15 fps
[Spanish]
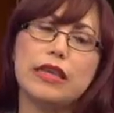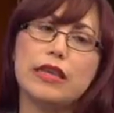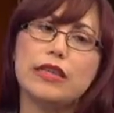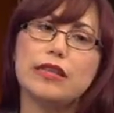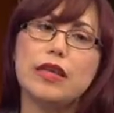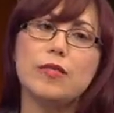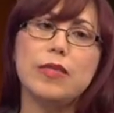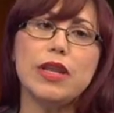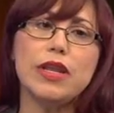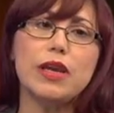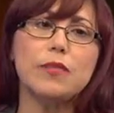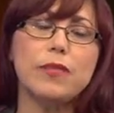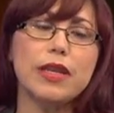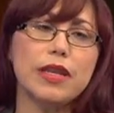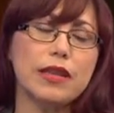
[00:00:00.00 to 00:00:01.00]
tienen también
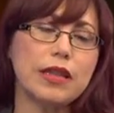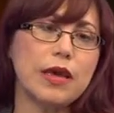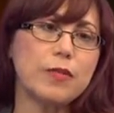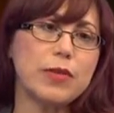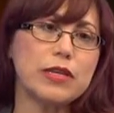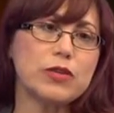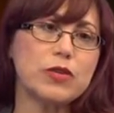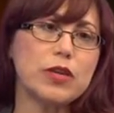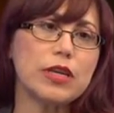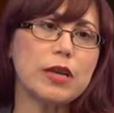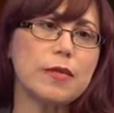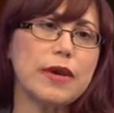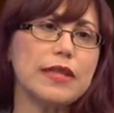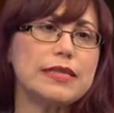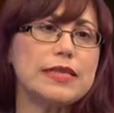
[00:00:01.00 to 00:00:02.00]
las, personas
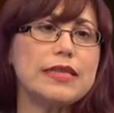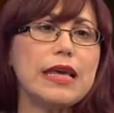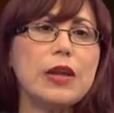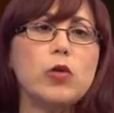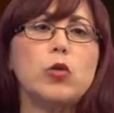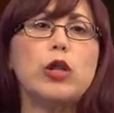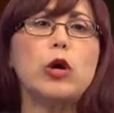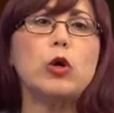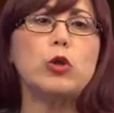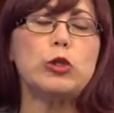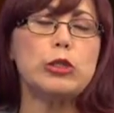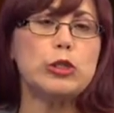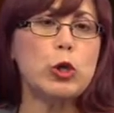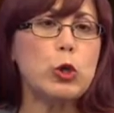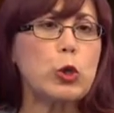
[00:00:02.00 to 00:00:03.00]
que padecen de alguna
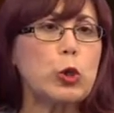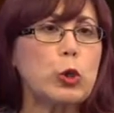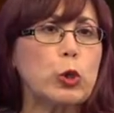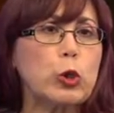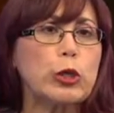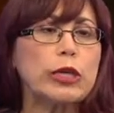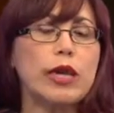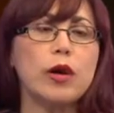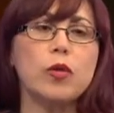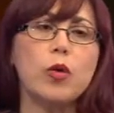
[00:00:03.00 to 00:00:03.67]
condición crónica,